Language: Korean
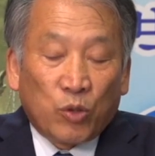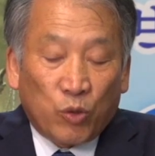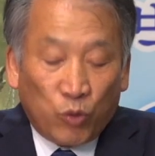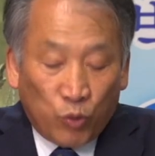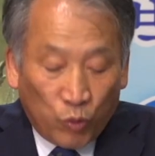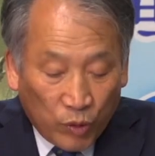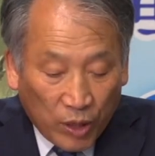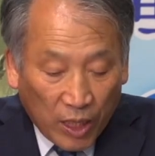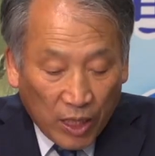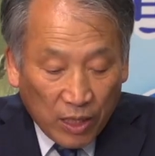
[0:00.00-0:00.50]

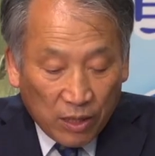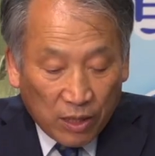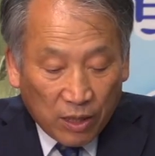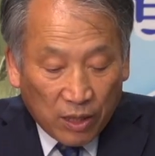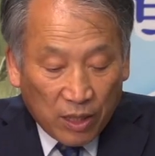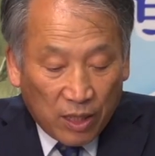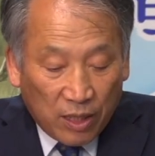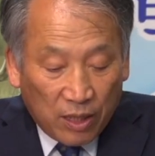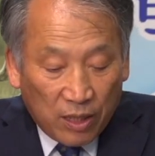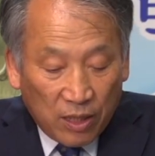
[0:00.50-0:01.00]

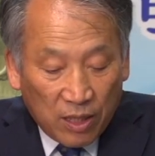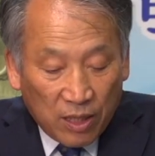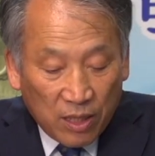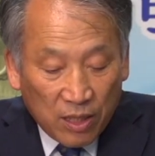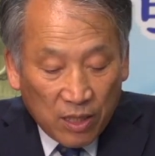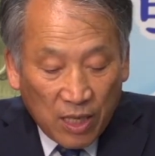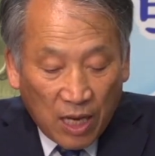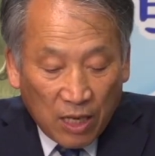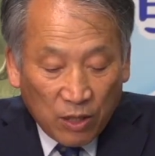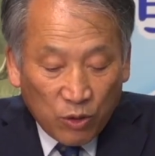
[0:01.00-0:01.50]
유계적인
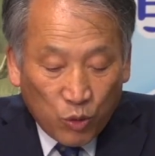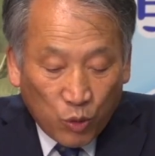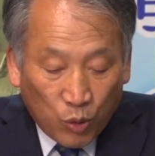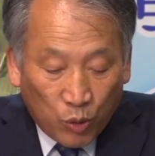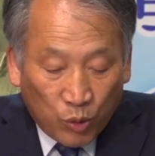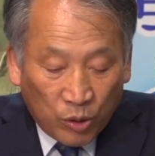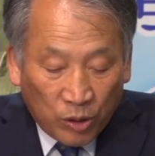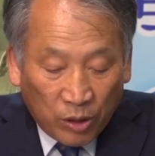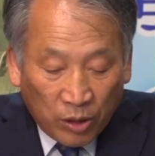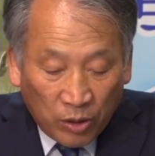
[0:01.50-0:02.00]

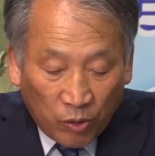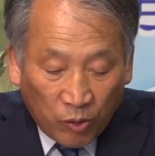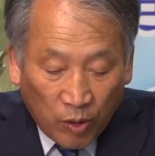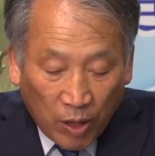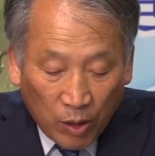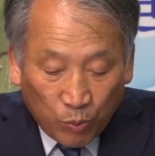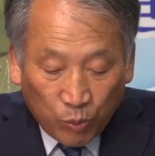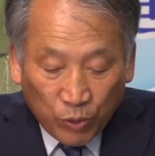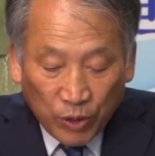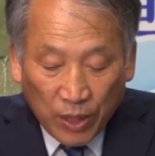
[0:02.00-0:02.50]
상소를
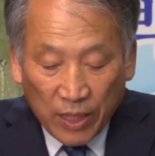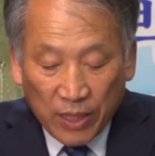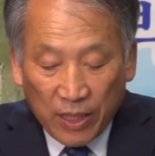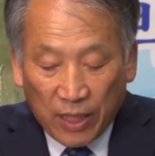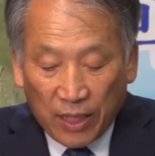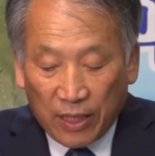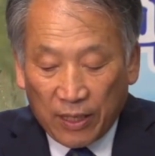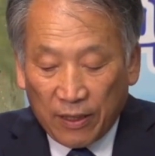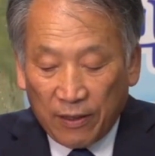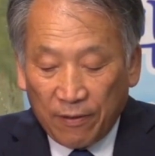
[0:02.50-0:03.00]
허용할 뿐
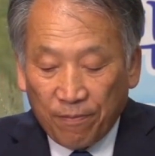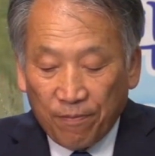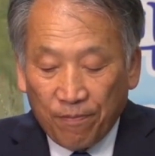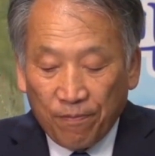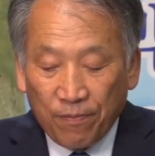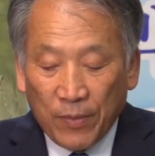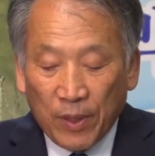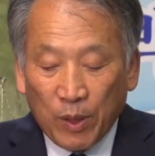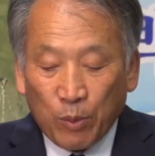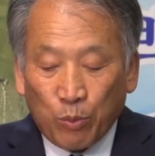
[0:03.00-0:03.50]
아니라
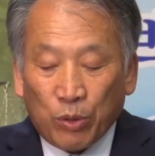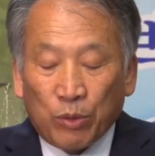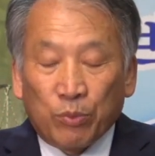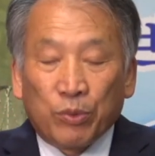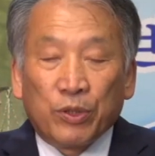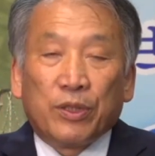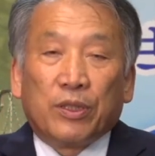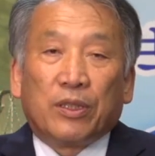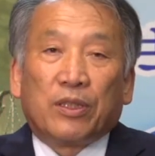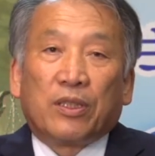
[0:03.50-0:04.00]

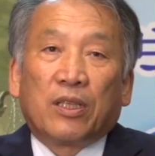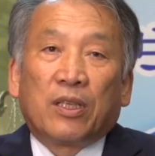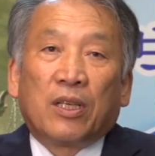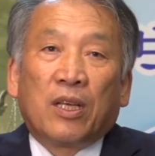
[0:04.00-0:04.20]
법은